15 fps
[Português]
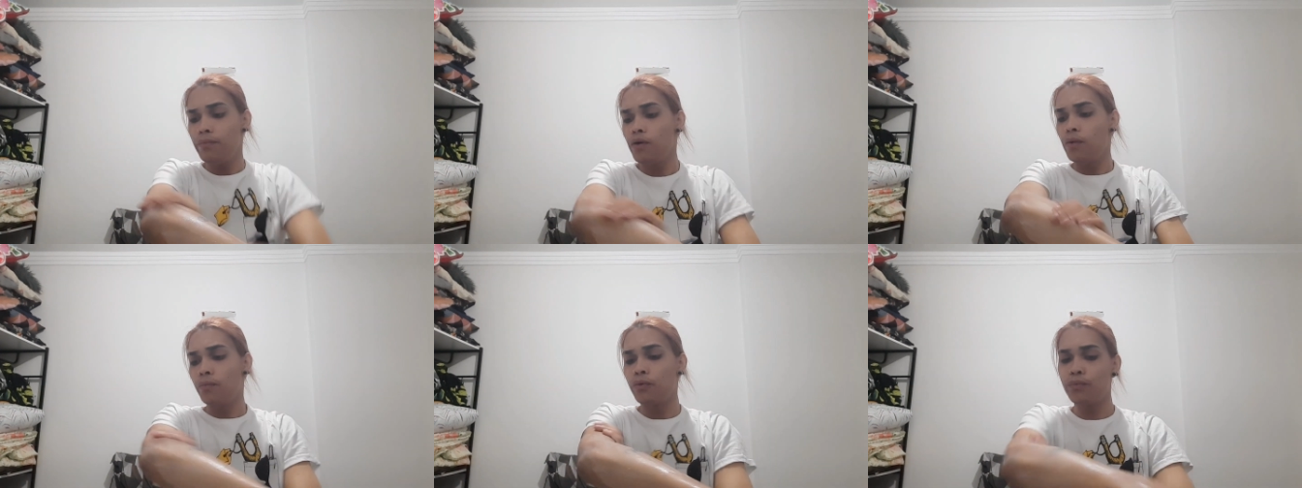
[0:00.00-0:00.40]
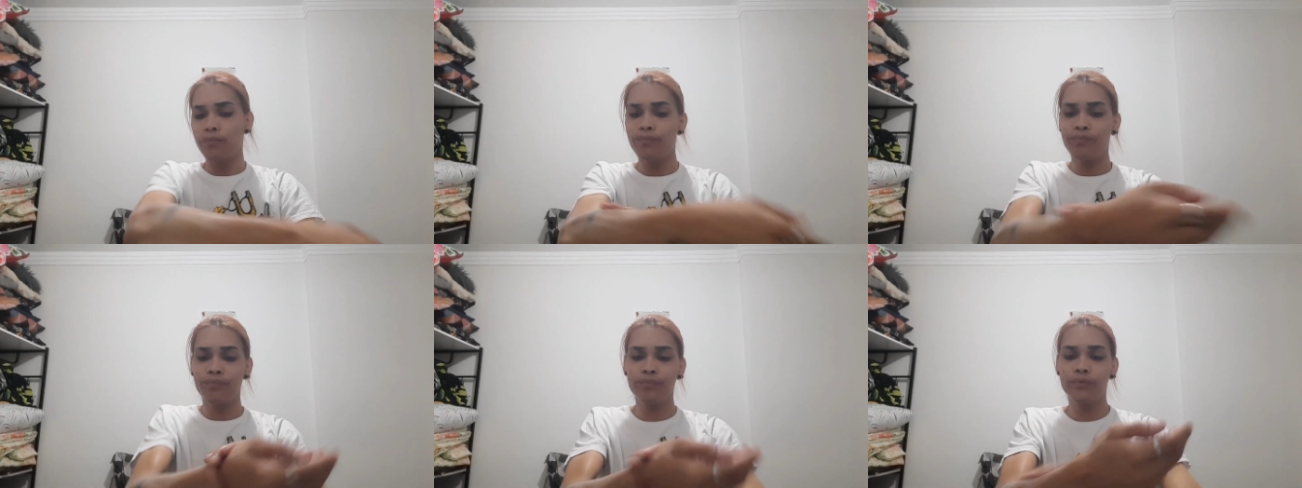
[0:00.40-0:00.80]
meu amor.
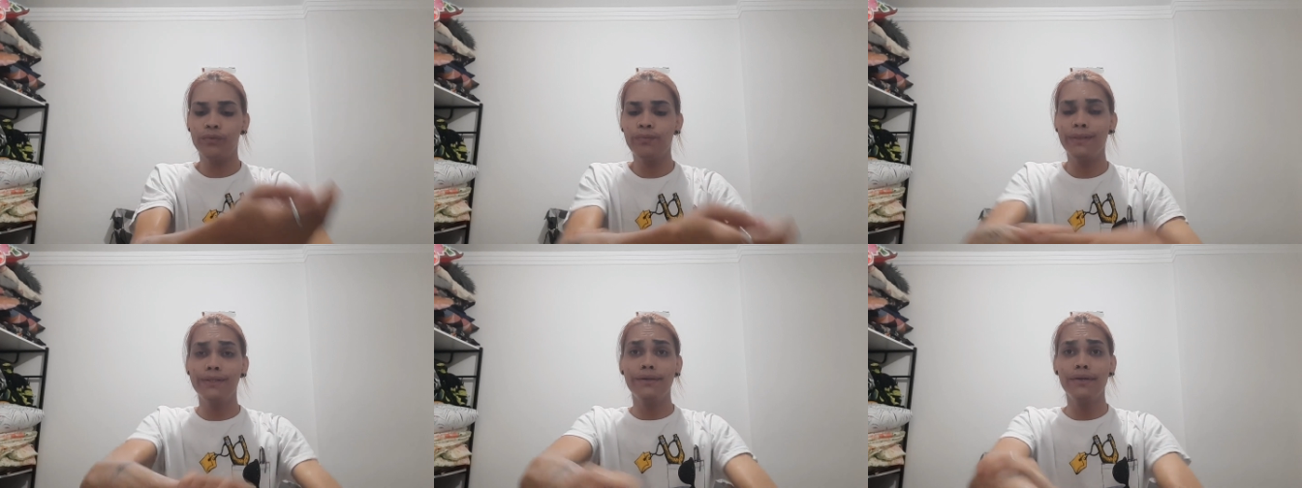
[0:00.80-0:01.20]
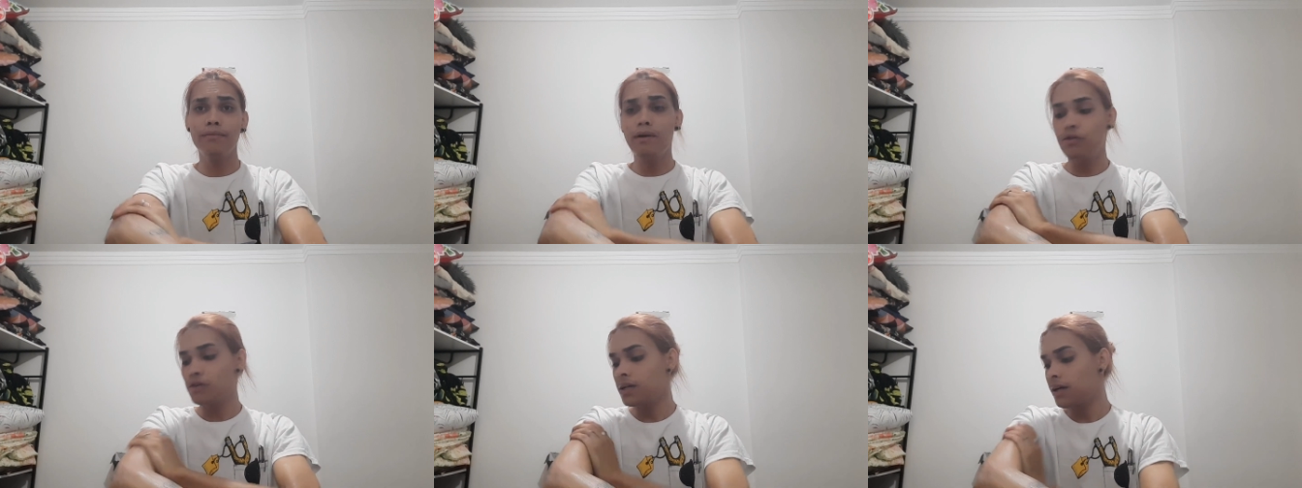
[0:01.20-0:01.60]
Passando
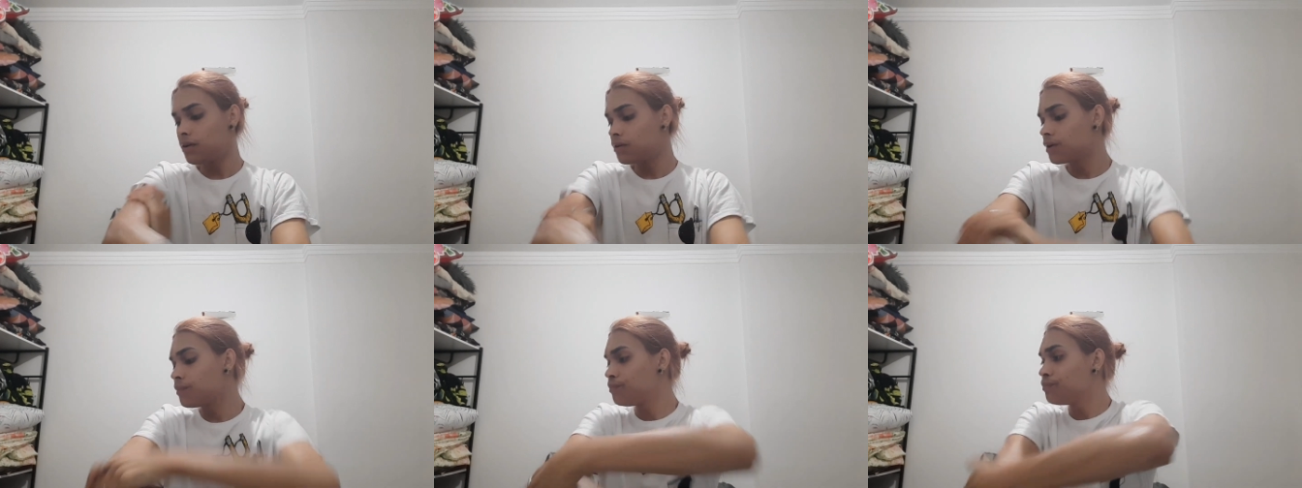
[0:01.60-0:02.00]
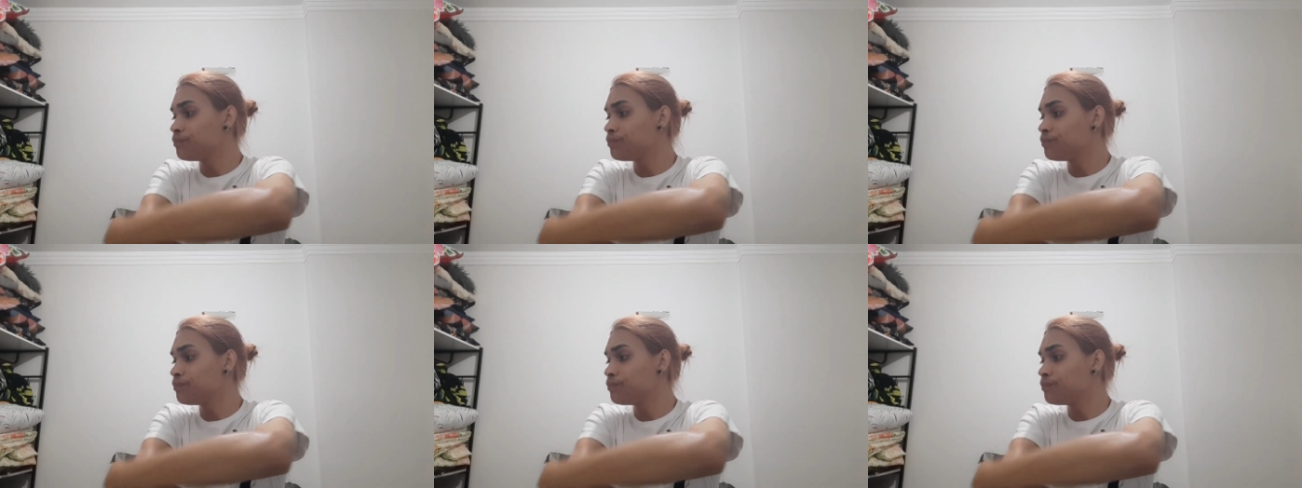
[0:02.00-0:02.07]
mal de calor.